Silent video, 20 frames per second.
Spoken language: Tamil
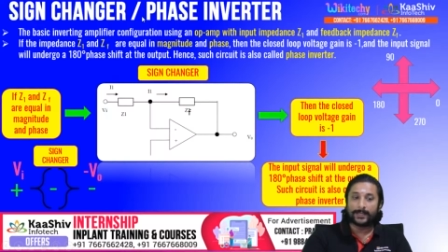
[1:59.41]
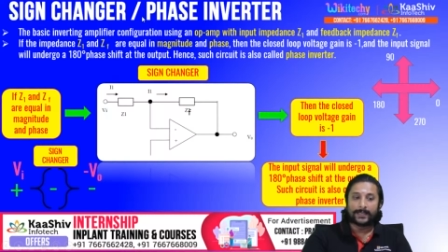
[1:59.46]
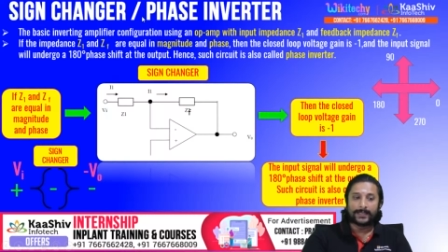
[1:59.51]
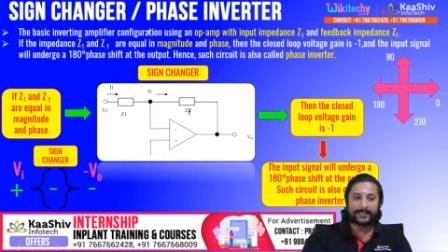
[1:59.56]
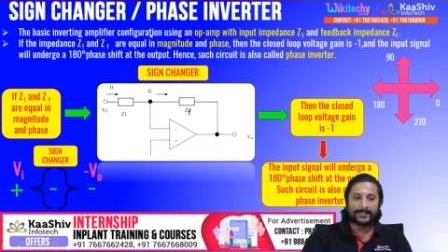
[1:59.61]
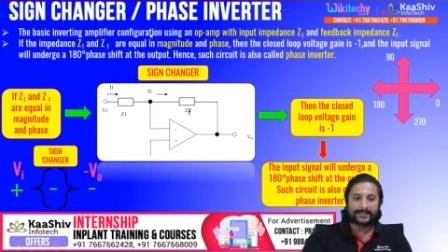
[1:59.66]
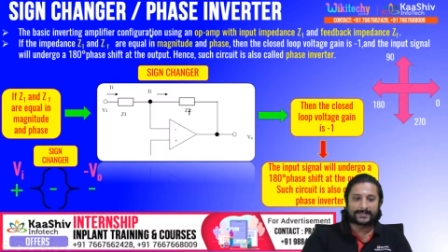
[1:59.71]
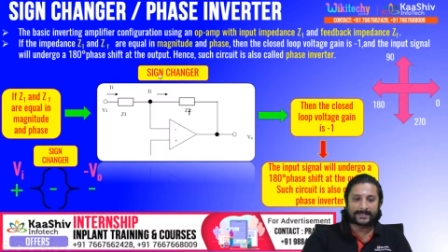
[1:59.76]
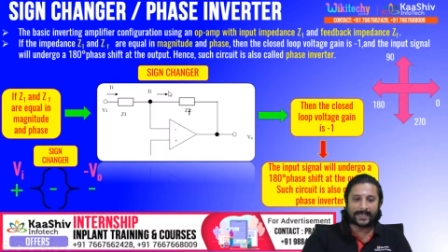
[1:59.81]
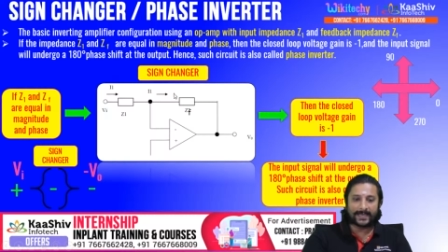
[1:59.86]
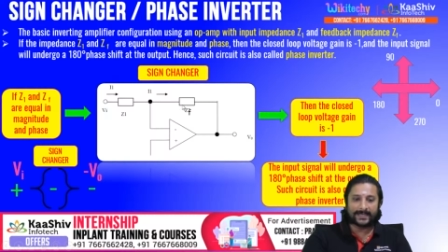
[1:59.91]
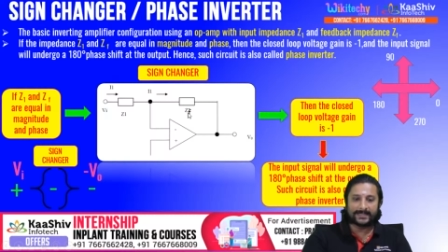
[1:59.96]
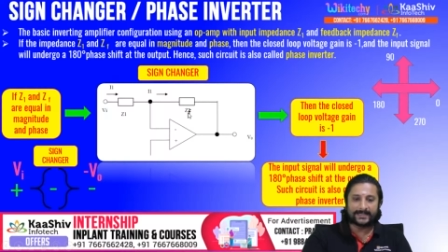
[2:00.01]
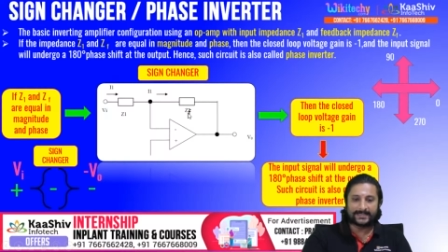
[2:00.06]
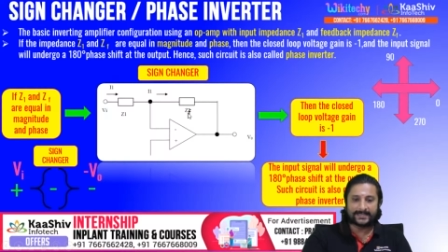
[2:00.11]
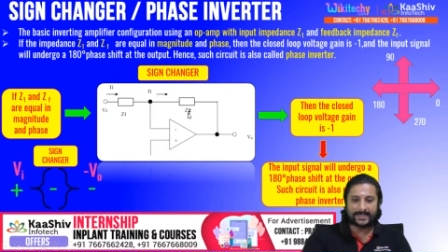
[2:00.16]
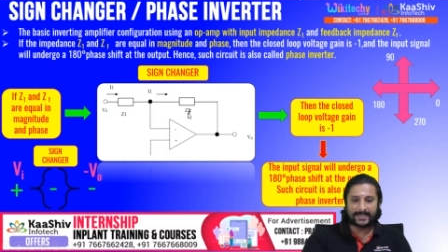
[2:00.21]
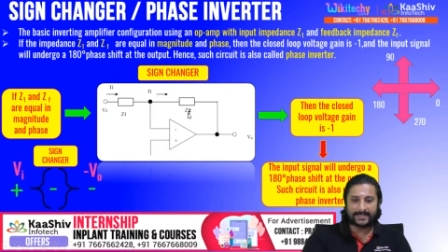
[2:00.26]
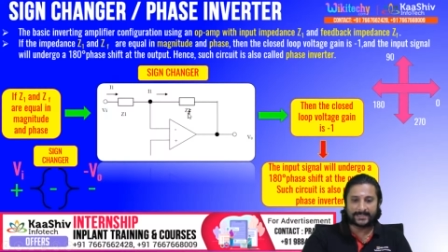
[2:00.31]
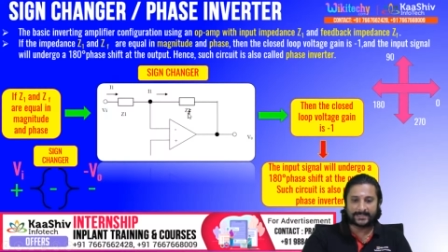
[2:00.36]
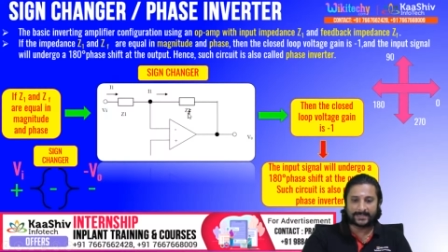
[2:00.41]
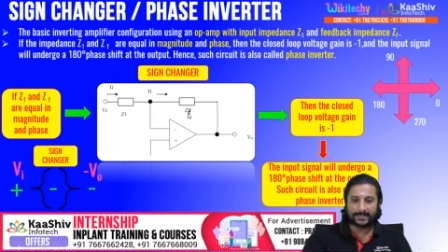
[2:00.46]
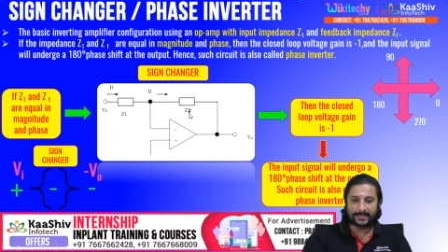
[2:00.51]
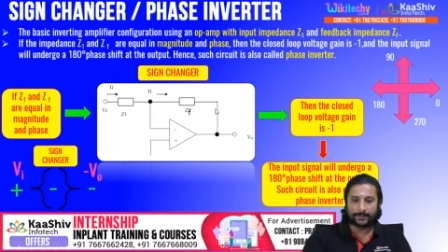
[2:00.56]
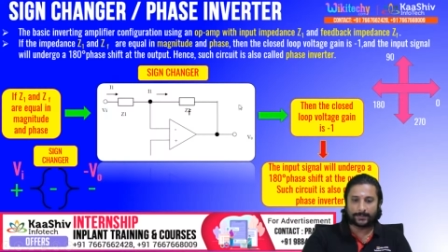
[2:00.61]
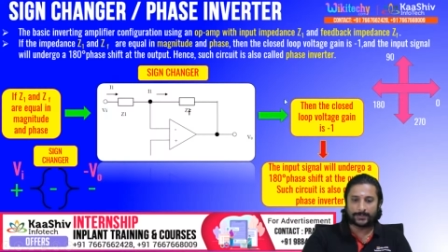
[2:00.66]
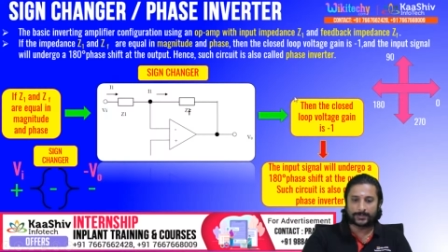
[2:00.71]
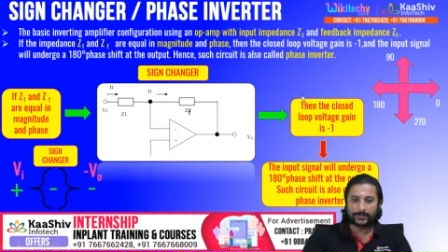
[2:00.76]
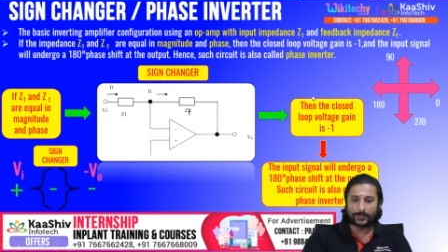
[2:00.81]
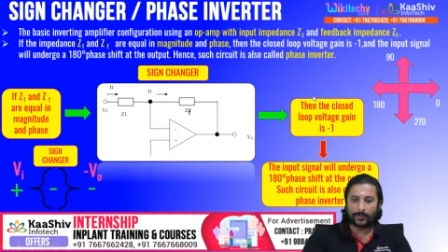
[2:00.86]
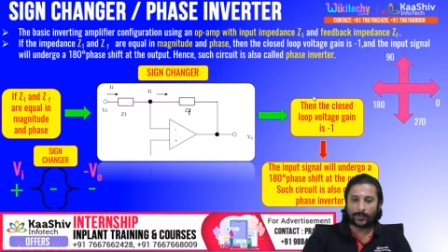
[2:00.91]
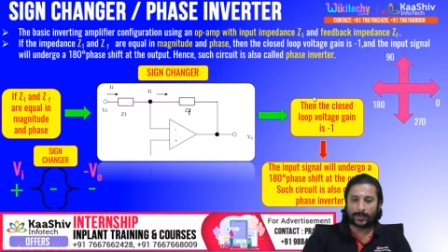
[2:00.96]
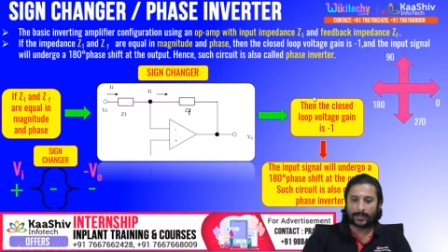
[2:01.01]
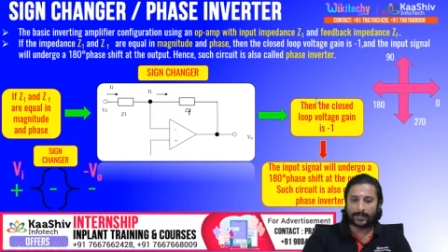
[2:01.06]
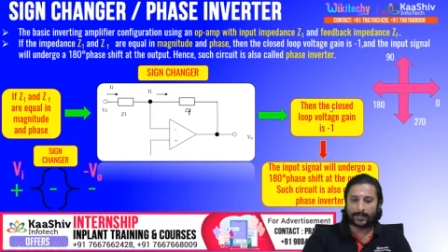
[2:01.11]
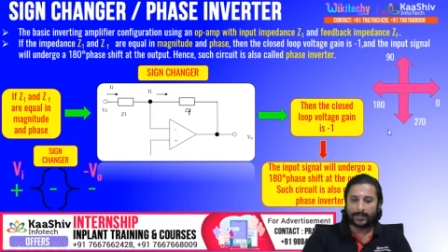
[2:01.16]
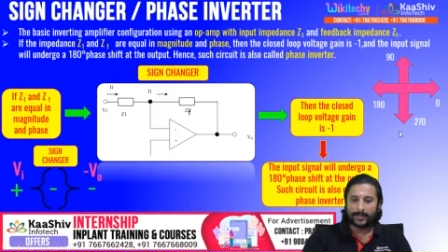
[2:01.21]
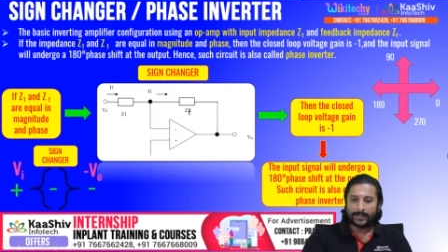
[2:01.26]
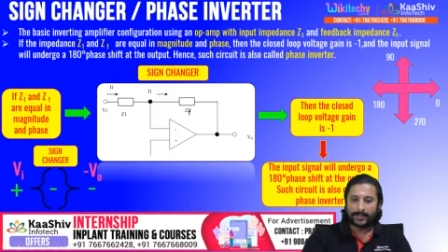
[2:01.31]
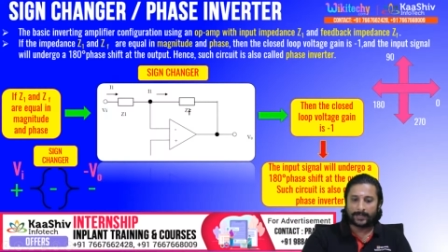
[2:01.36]
இது சைன் சேஞ்சர் அப்படின்னு சொல்லுவாங்க
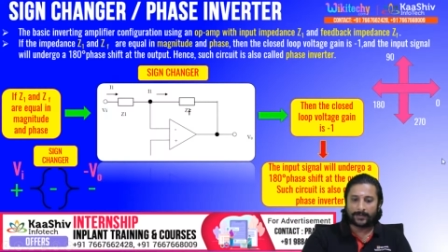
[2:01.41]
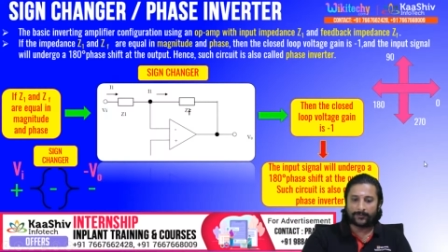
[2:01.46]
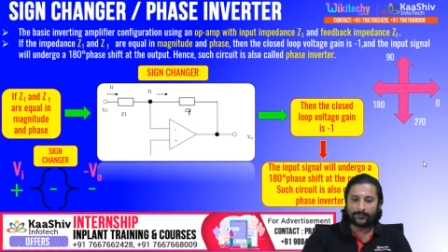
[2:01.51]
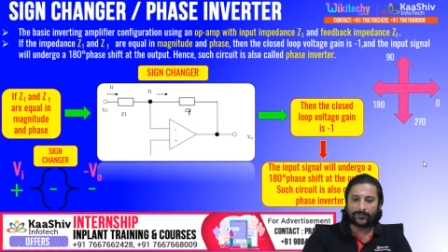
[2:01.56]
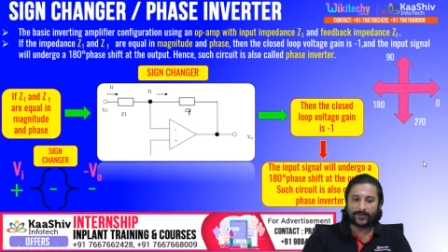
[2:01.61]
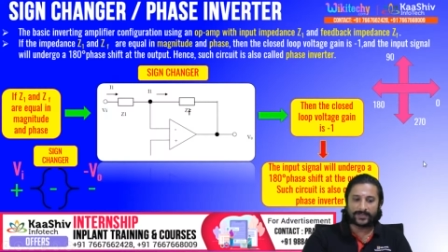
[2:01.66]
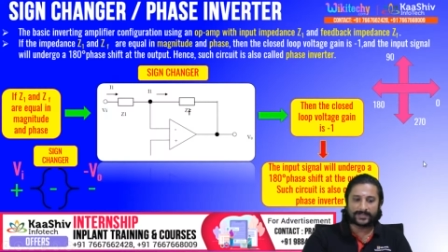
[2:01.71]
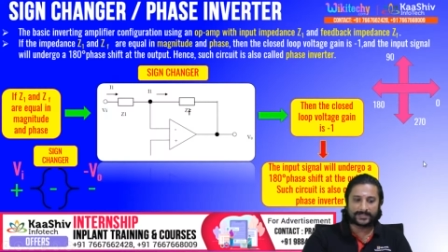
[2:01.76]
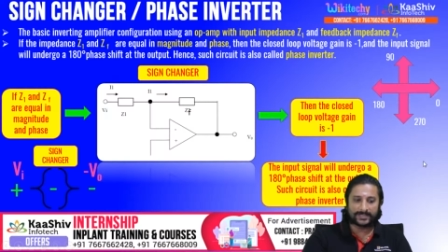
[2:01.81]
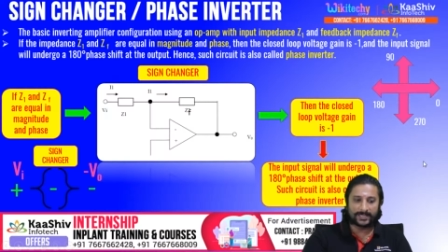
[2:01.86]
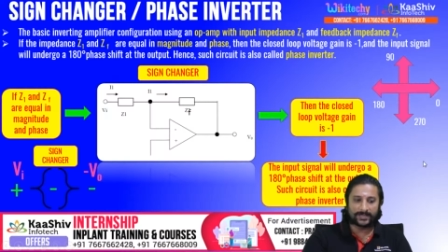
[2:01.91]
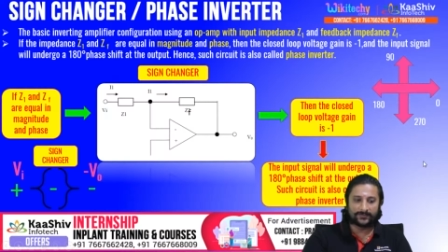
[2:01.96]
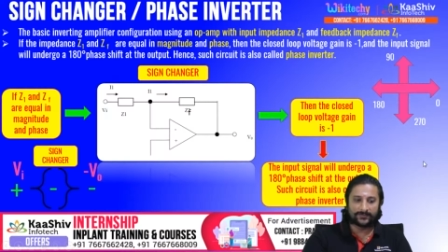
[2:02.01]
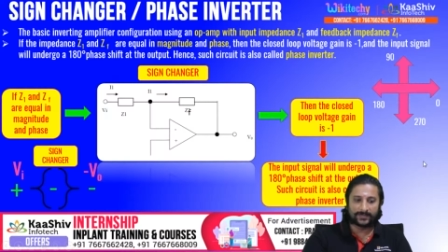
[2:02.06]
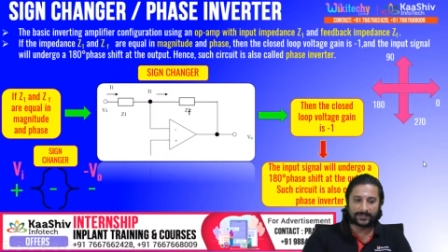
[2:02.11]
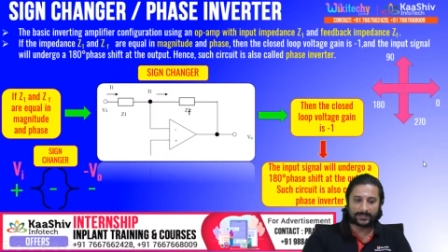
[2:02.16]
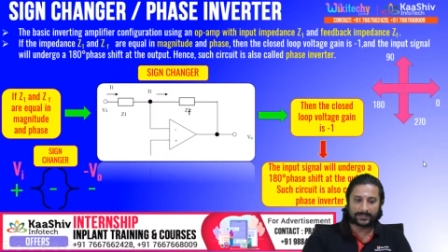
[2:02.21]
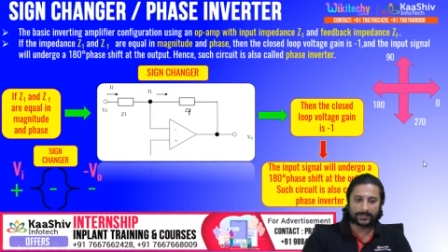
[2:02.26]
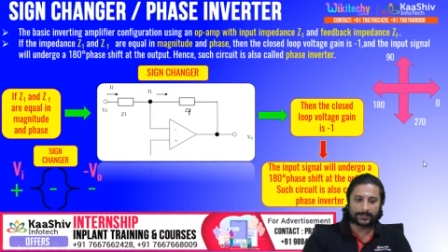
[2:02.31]
இல்லை ஃபேஸ் இன்வெர்ட்டர்னு